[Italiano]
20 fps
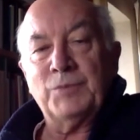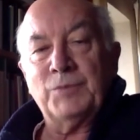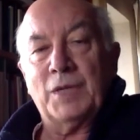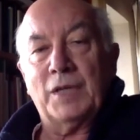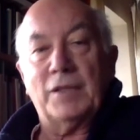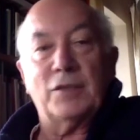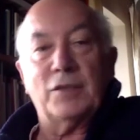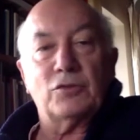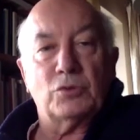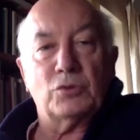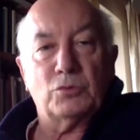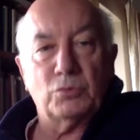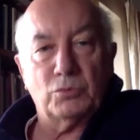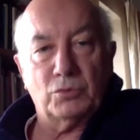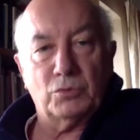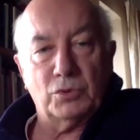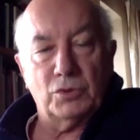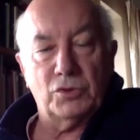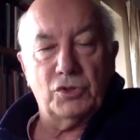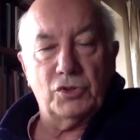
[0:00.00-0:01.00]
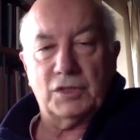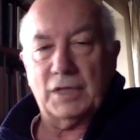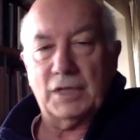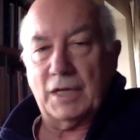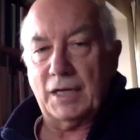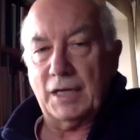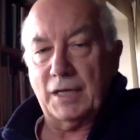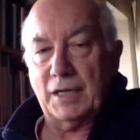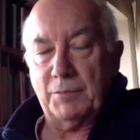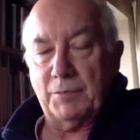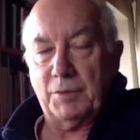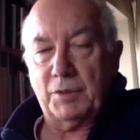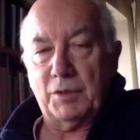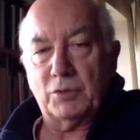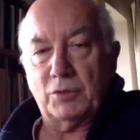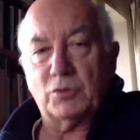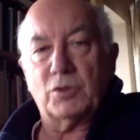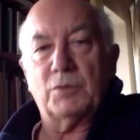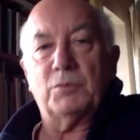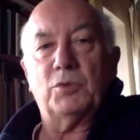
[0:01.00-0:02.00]
Adesso è tutto digitale, ma è un
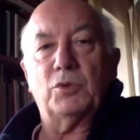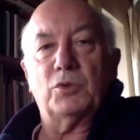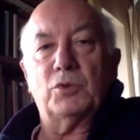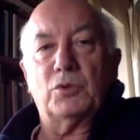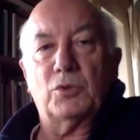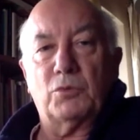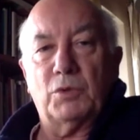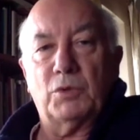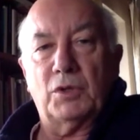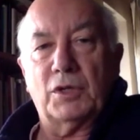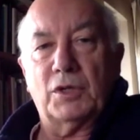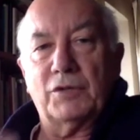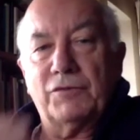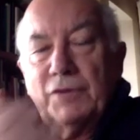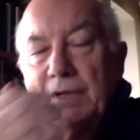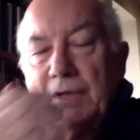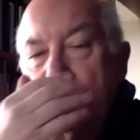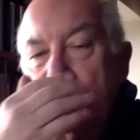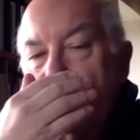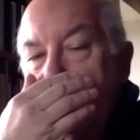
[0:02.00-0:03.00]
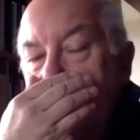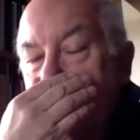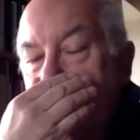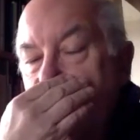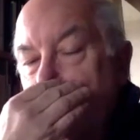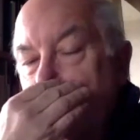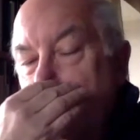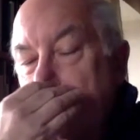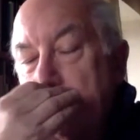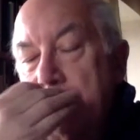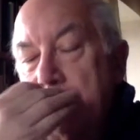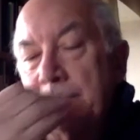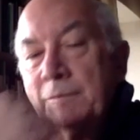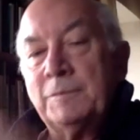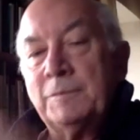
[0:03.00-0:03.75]
altro mondo. Quello che fa l'archivio è